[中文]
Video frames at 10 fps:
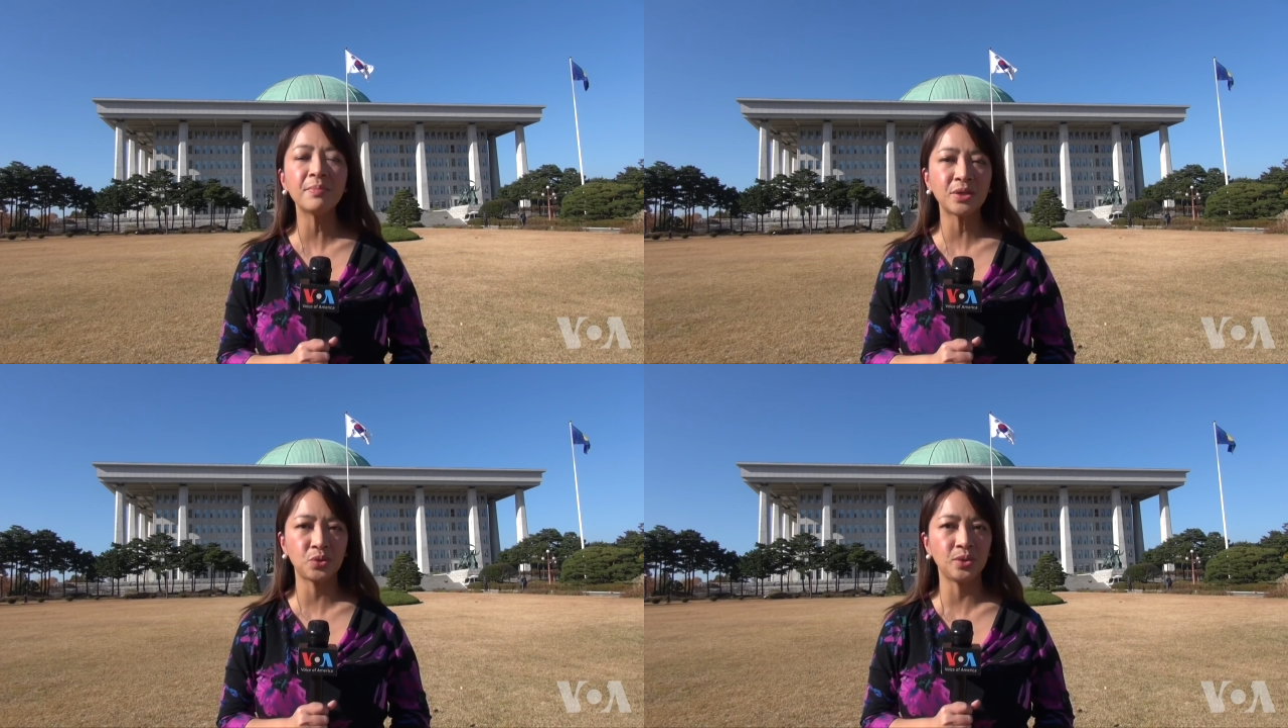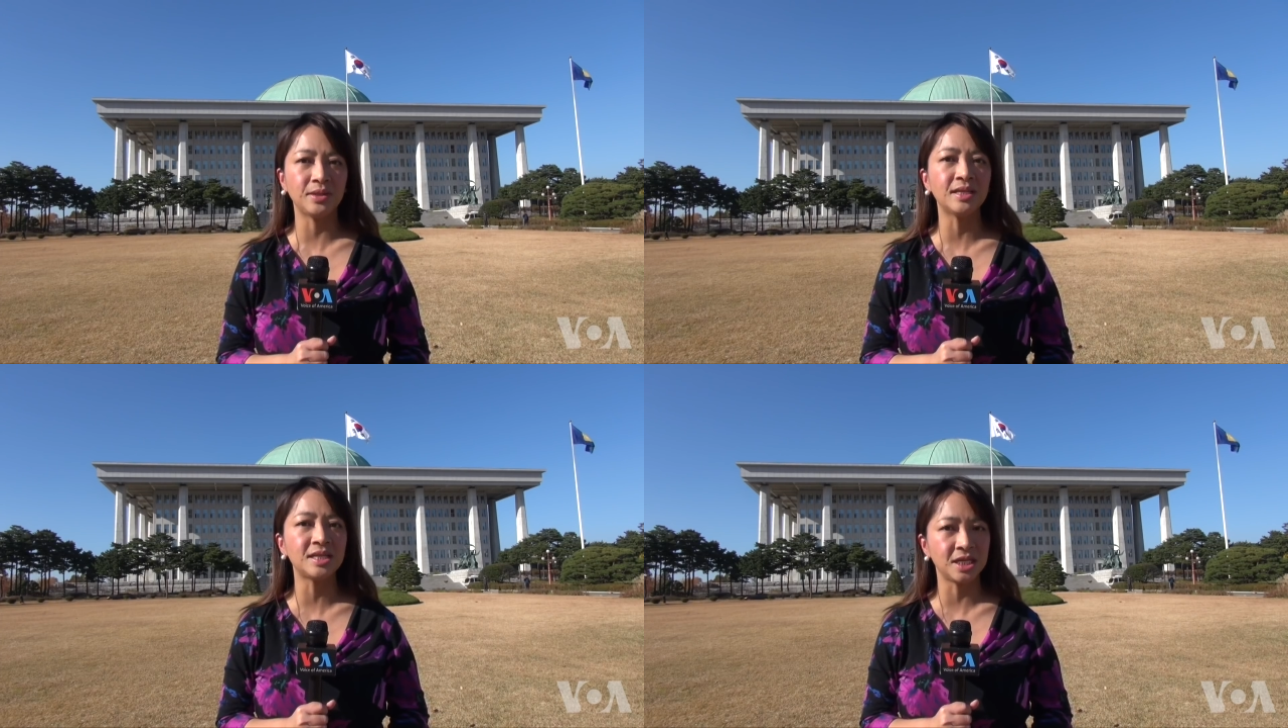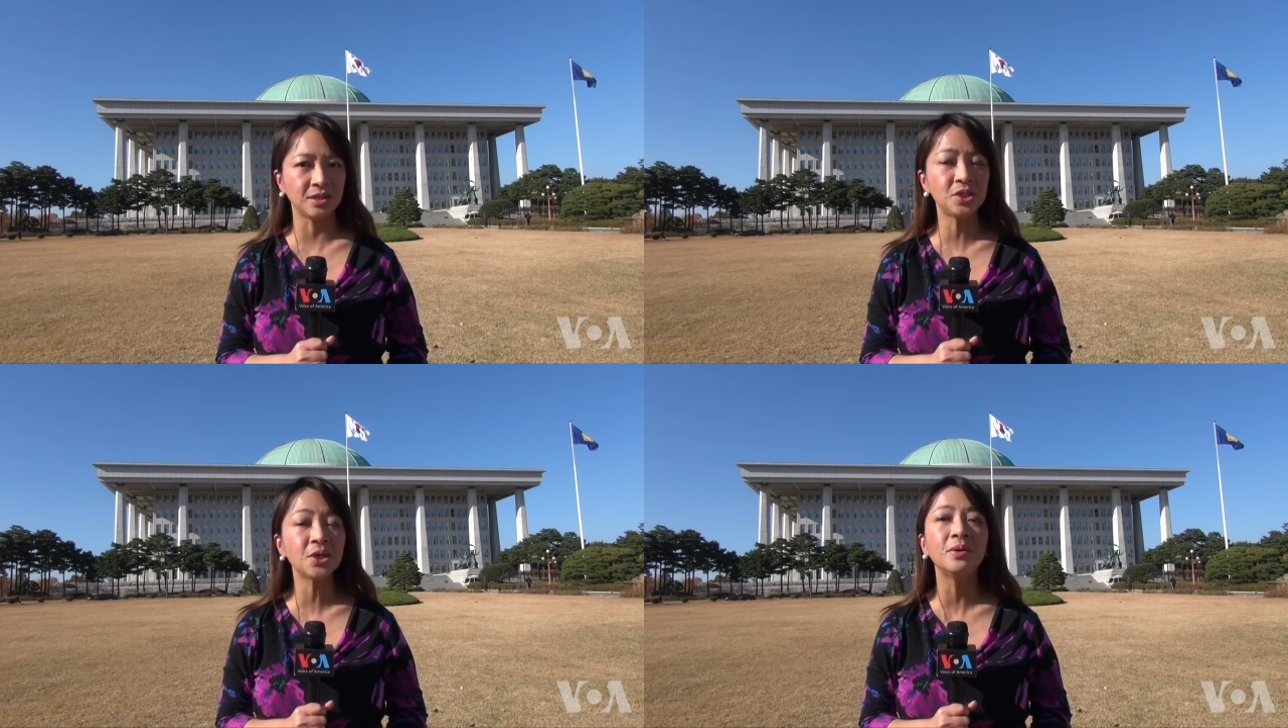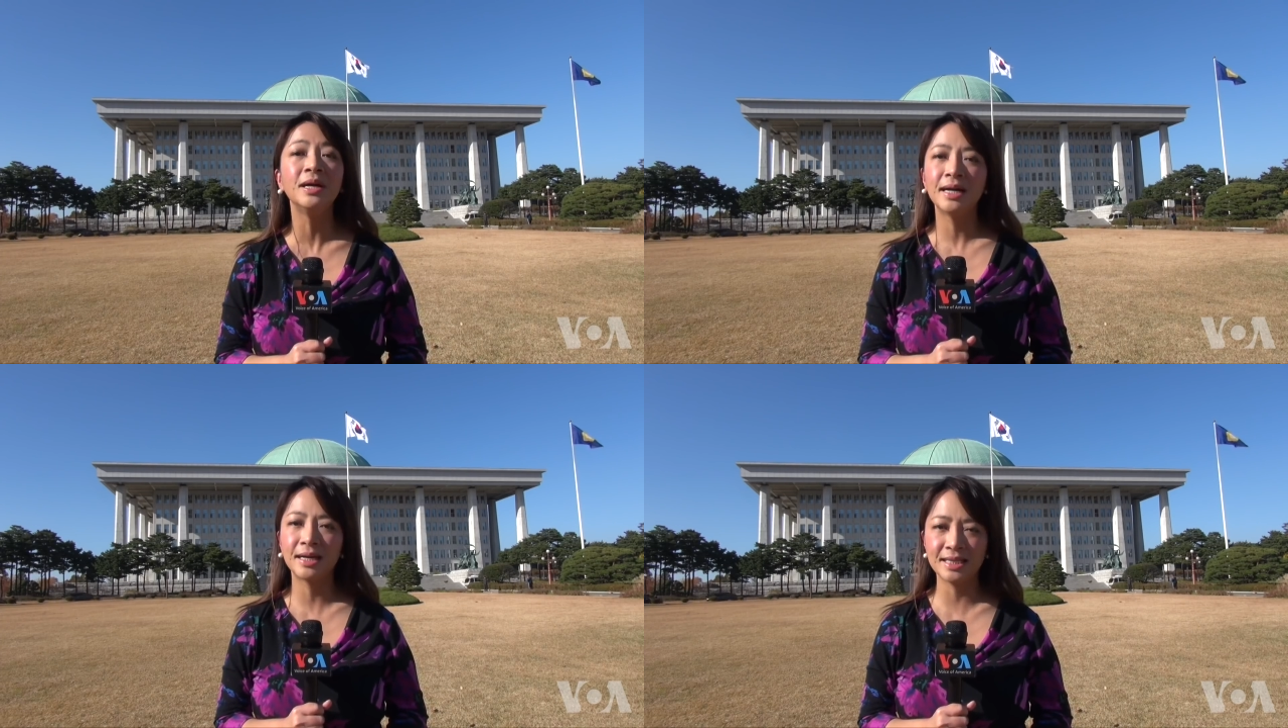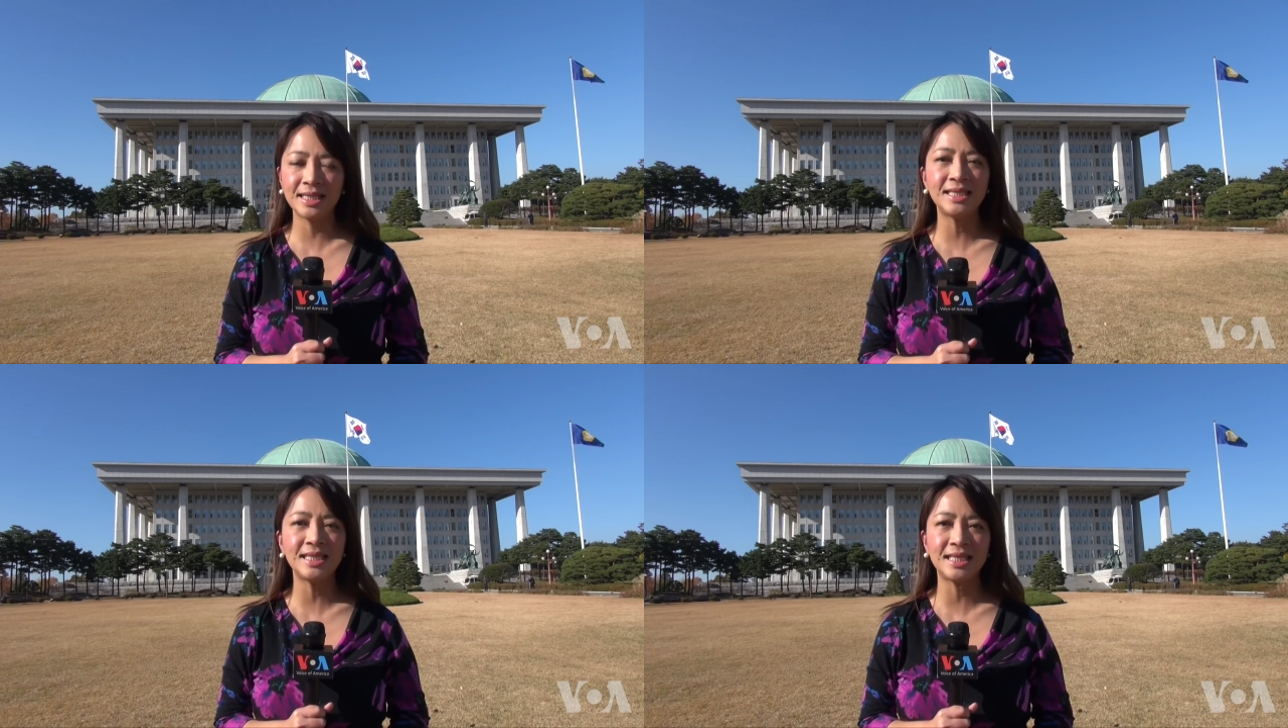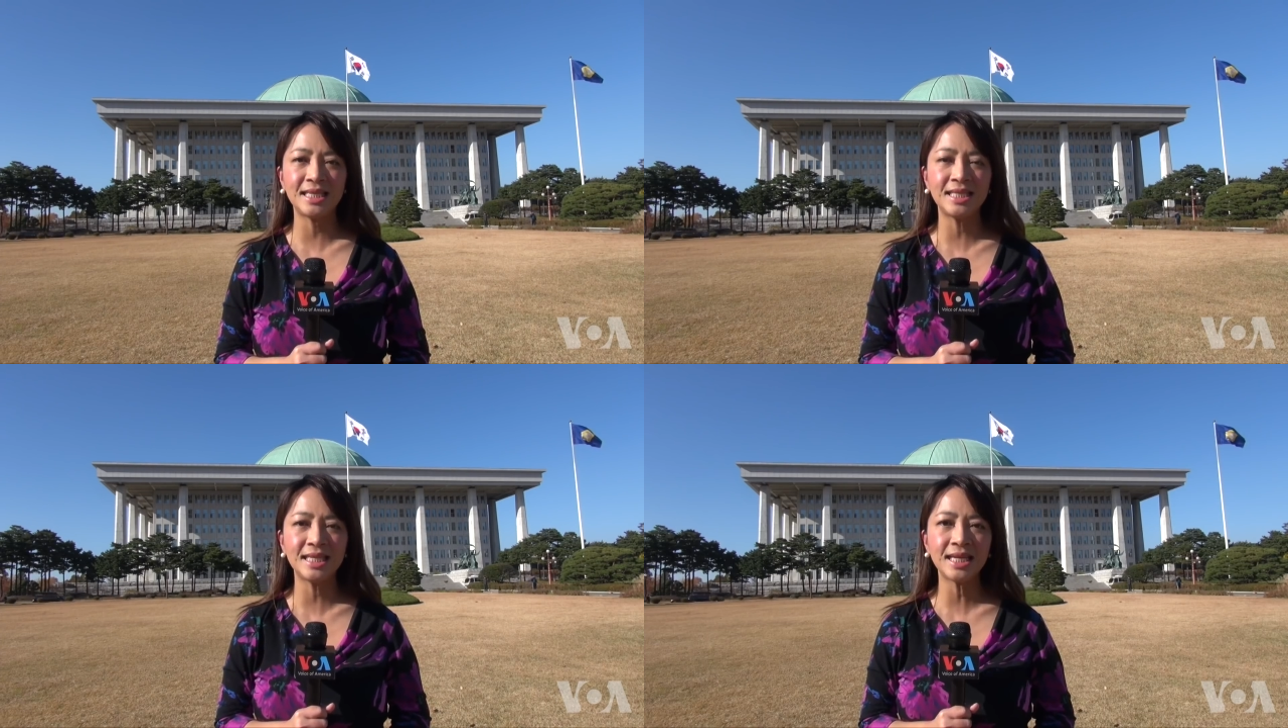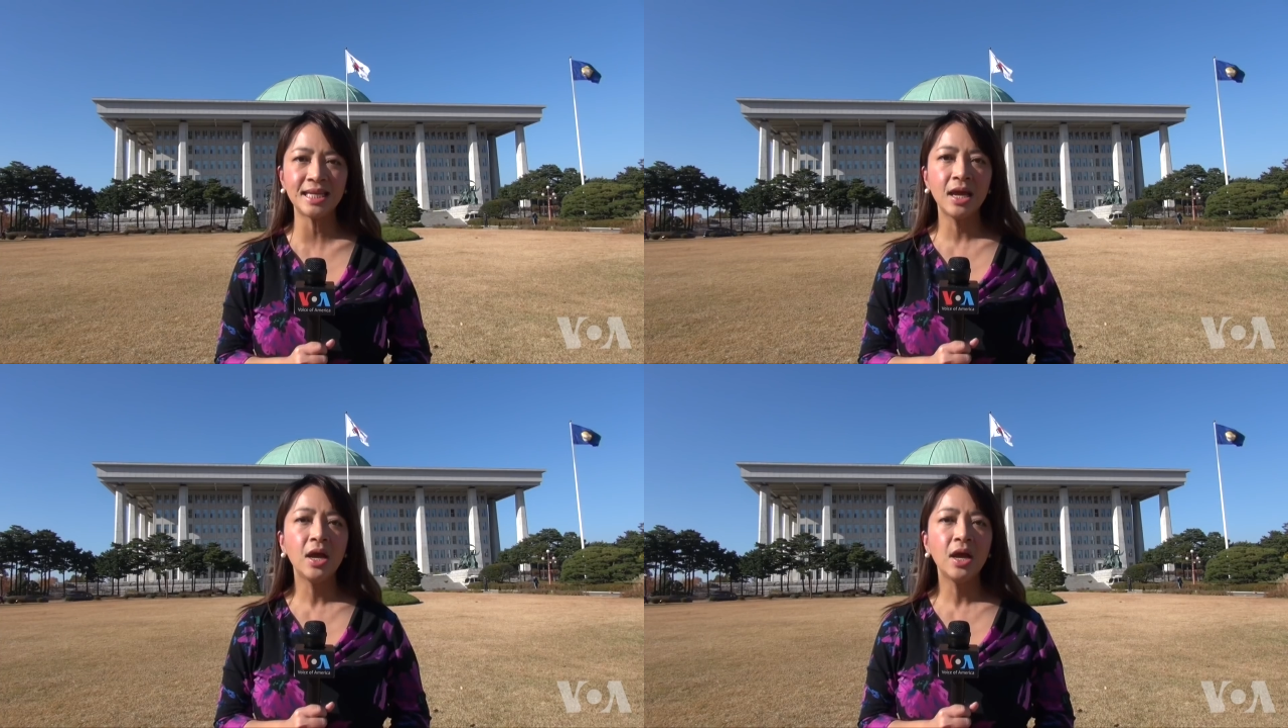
面取得的成就和经济奇迹，